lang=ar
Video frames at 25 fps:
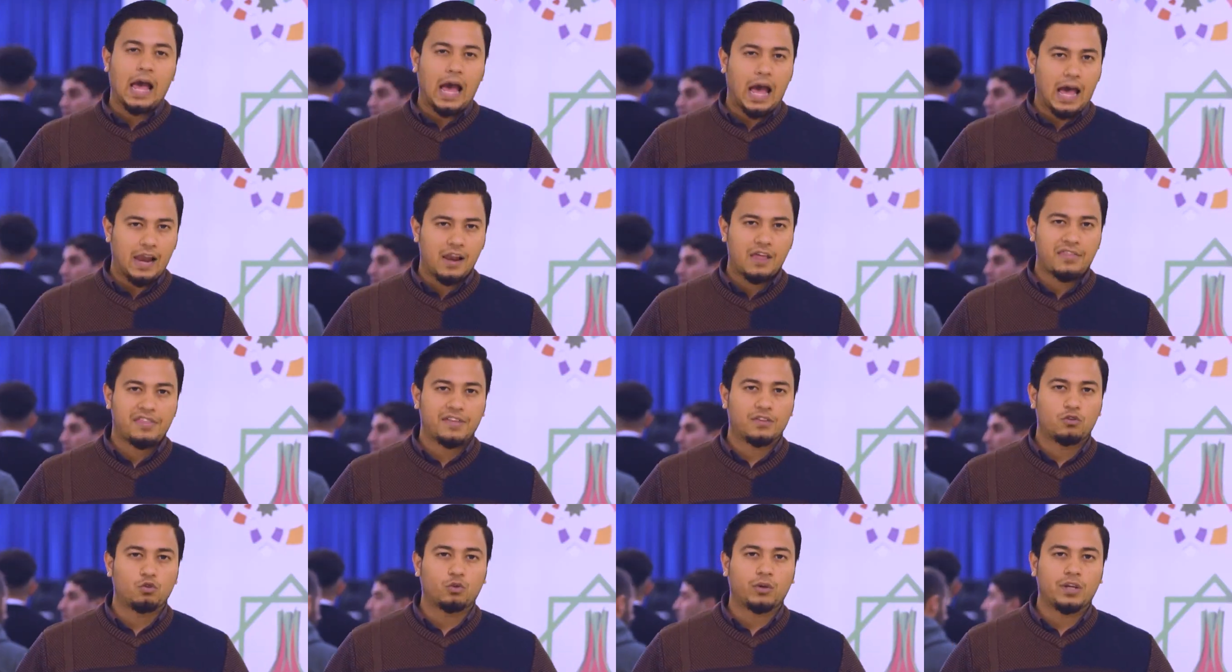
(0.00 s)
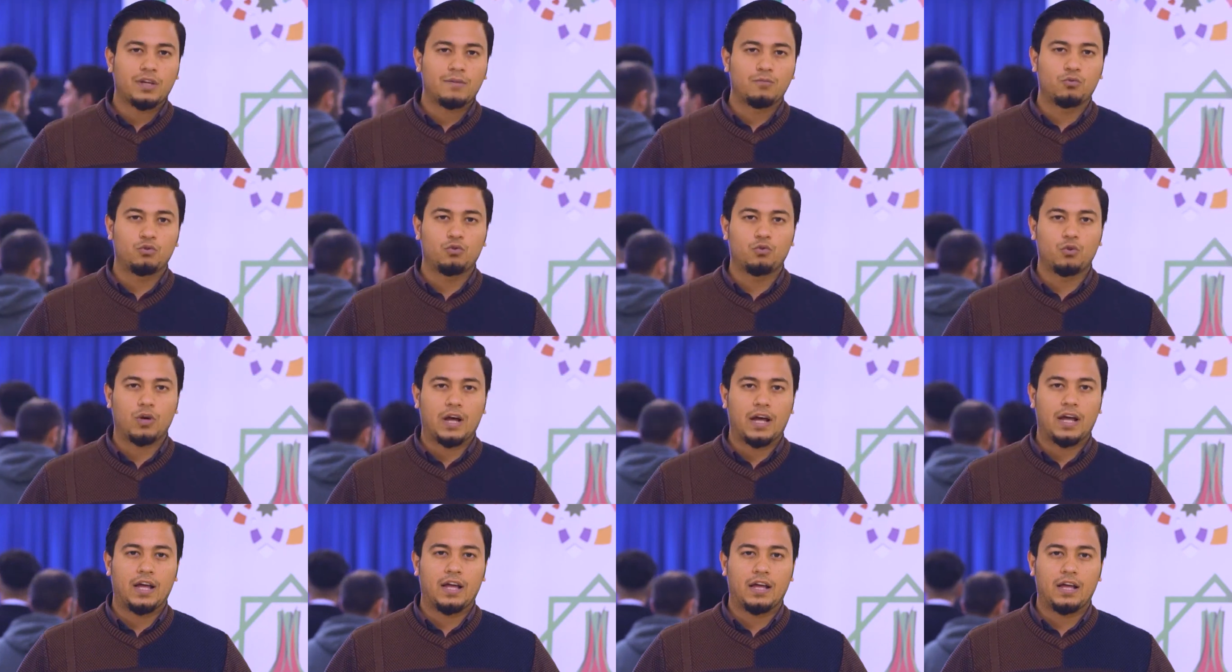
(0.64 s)
الذي
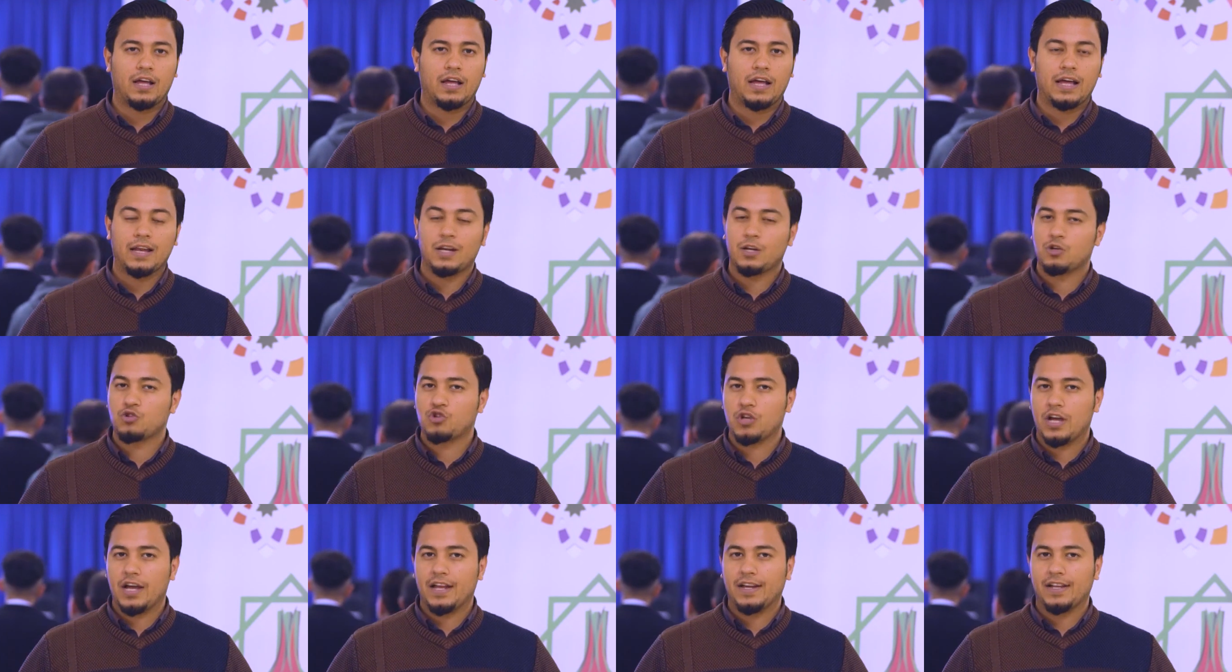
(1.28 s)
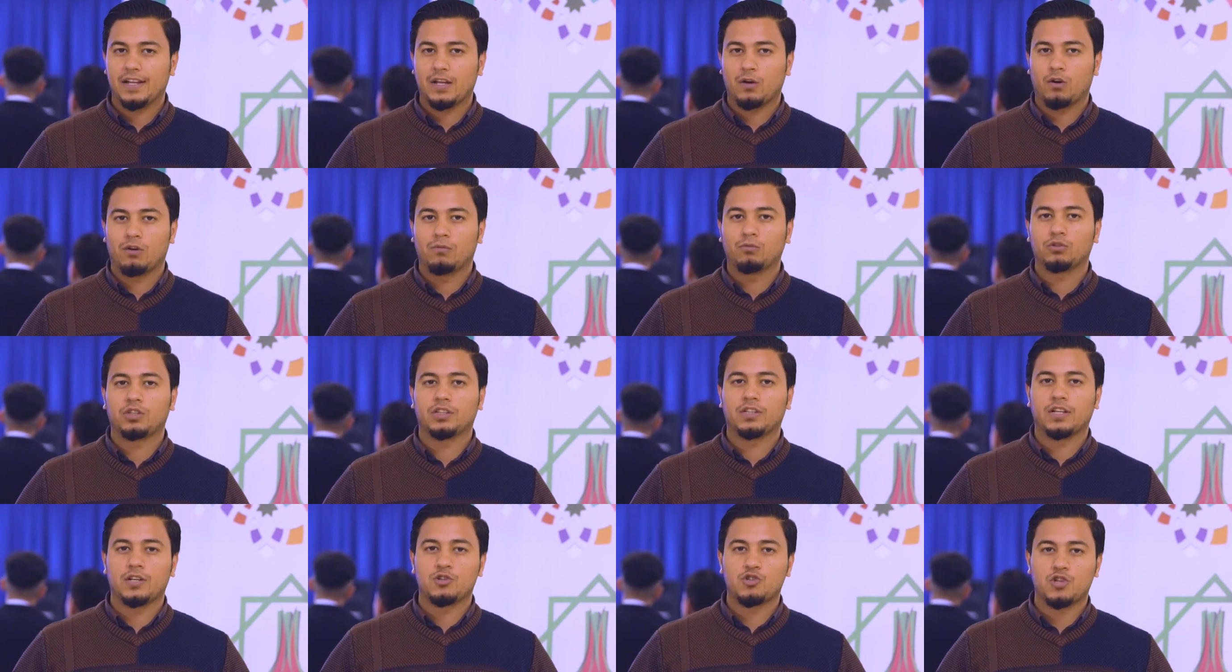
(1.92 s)
تقيمه آه، الجالية
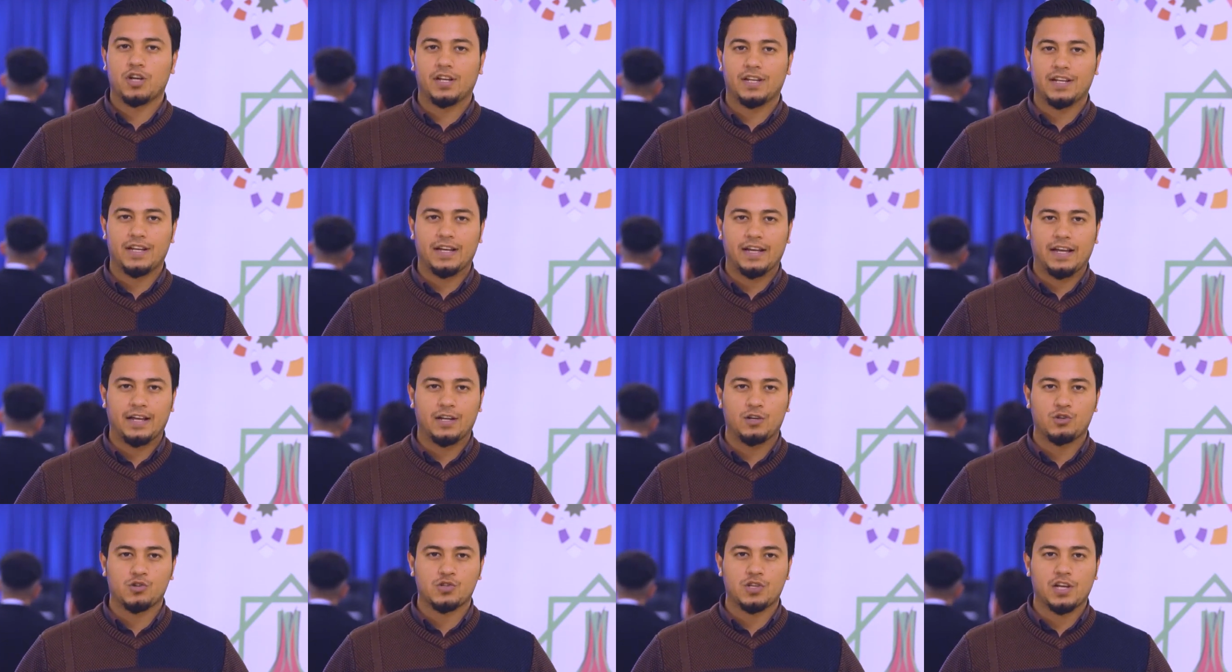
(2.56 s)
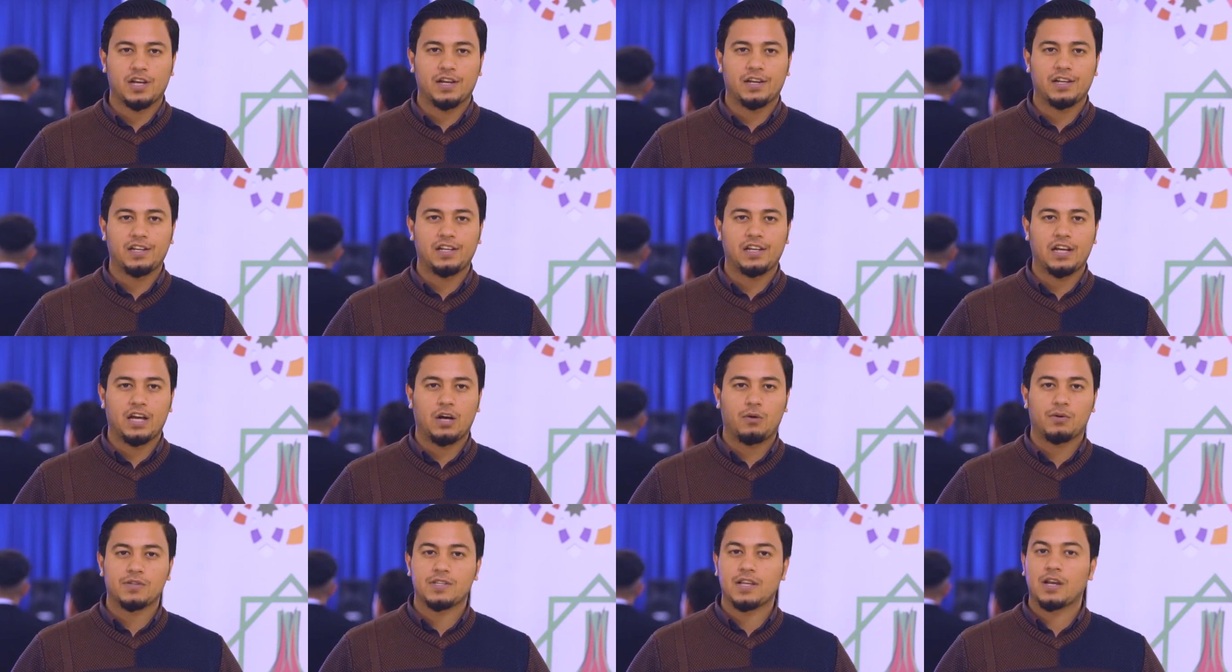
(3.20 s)
ومنتدى الجالية
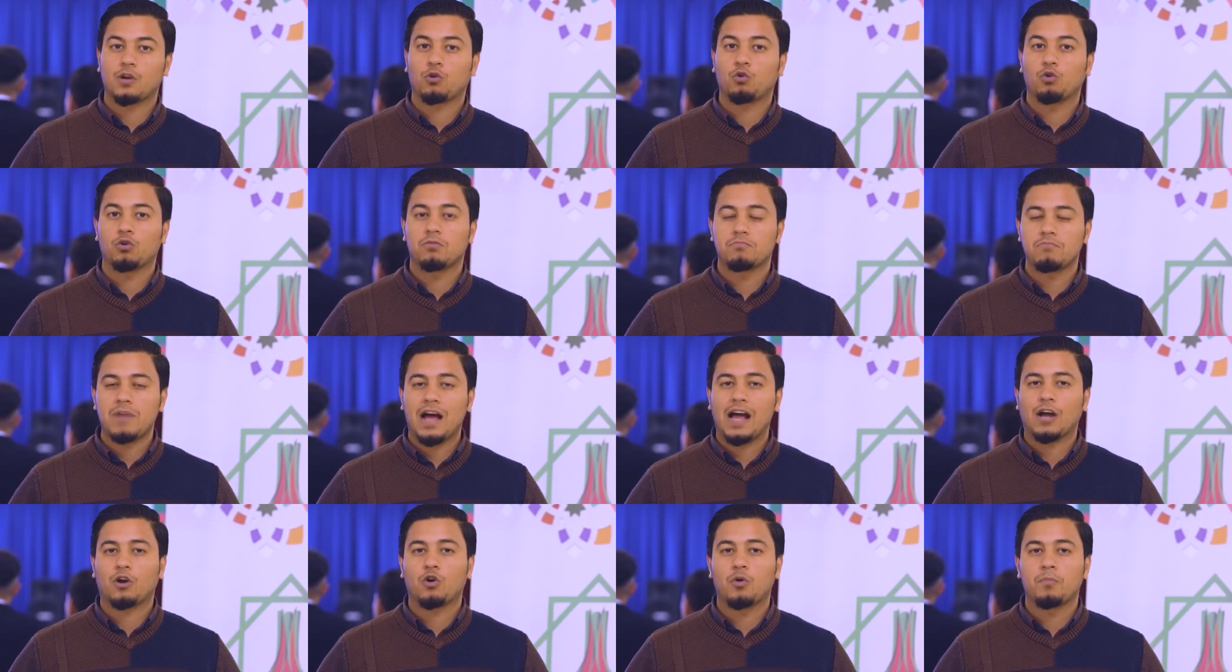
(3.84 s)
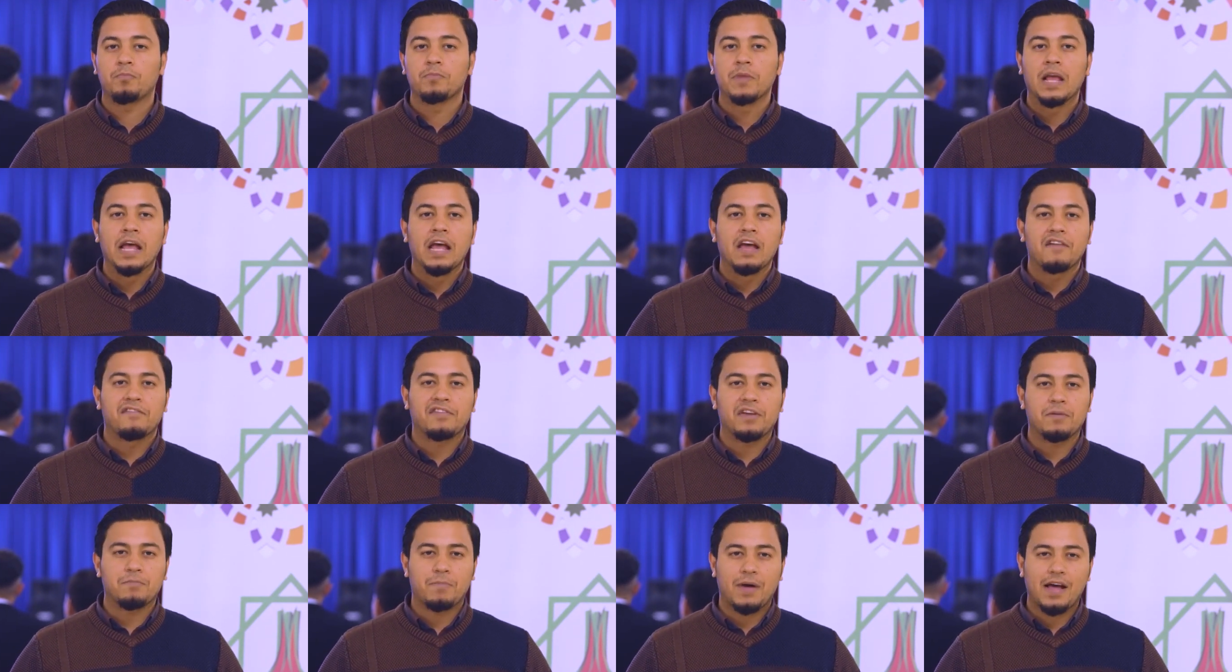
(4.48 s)
الجزائرية وسنكون معكم
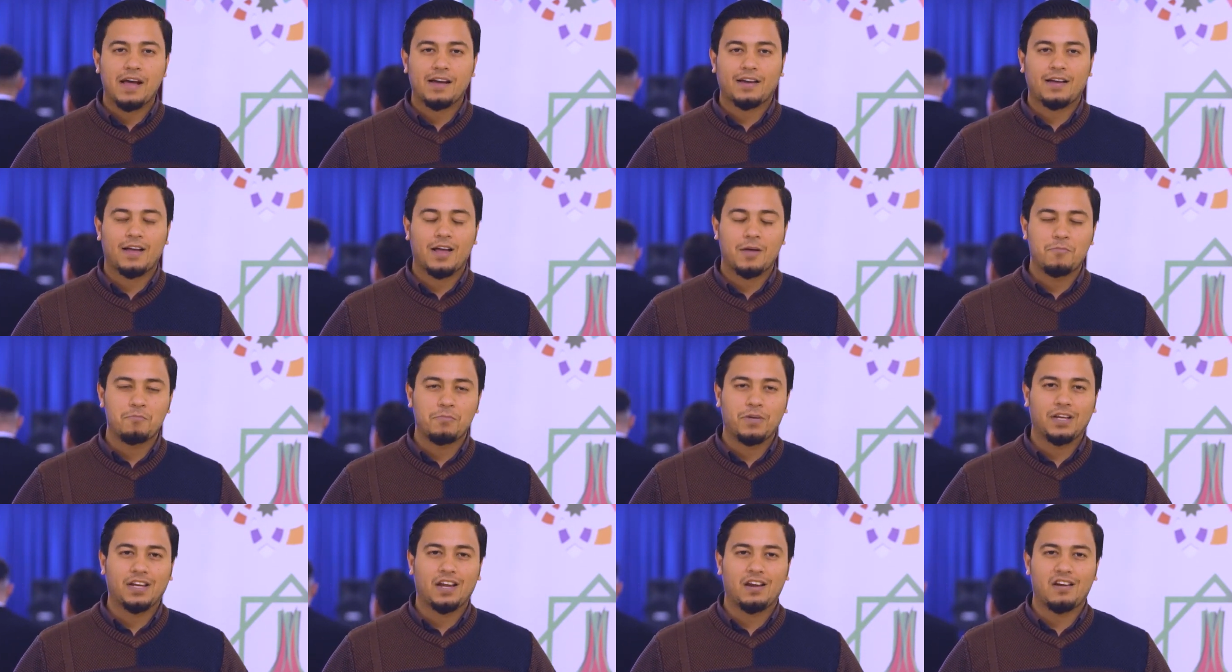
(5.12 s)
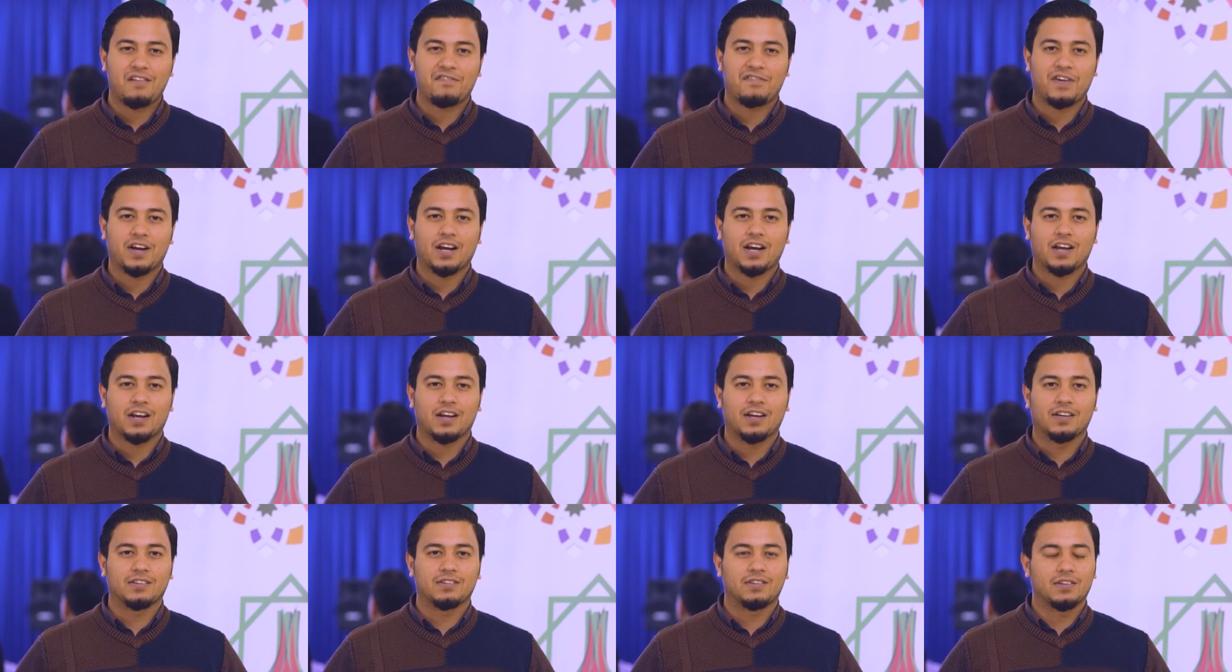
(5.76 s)
في باقة من
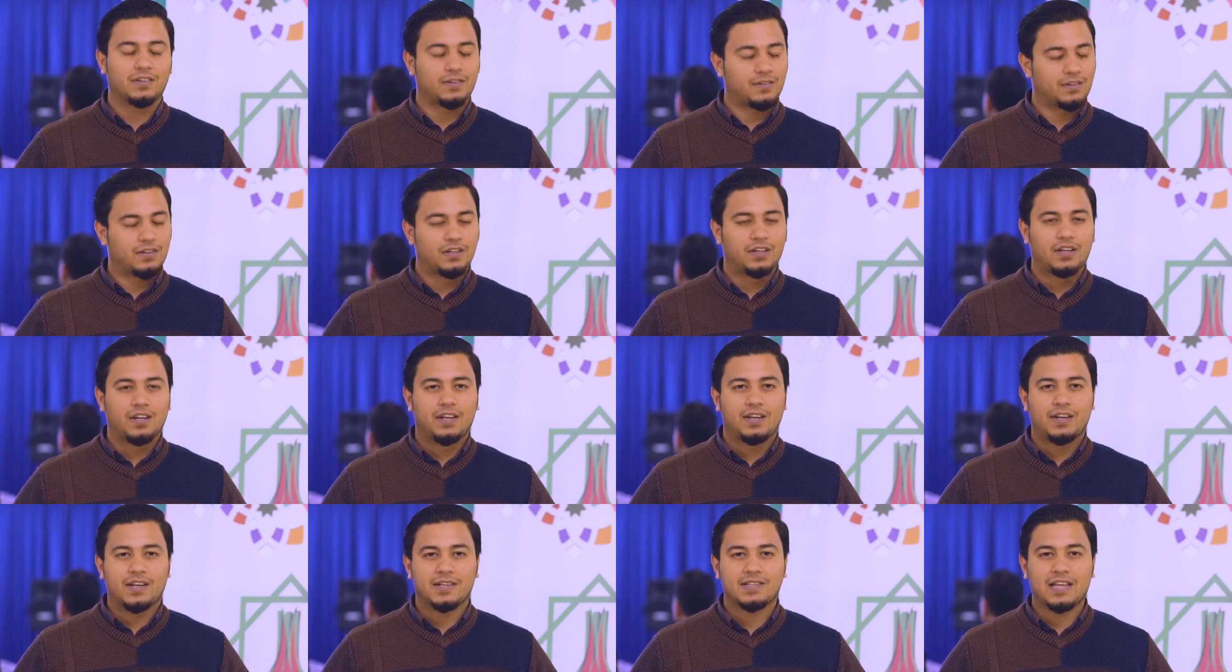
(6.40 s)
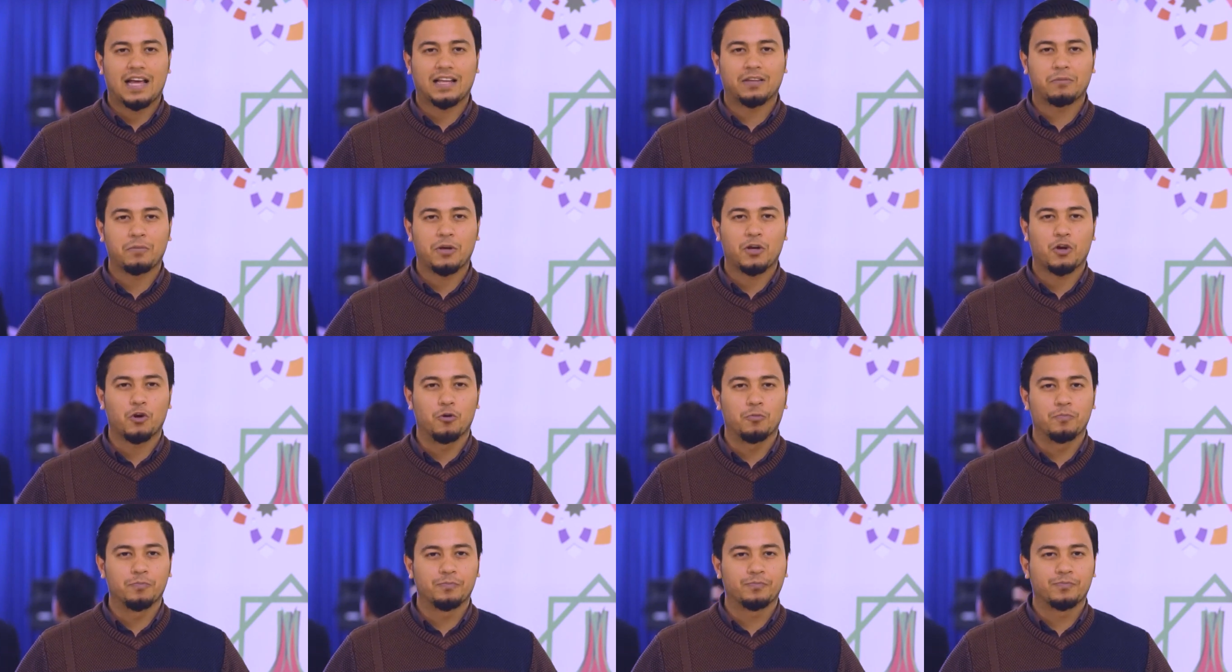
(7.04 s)
الفقرات نسعد بكم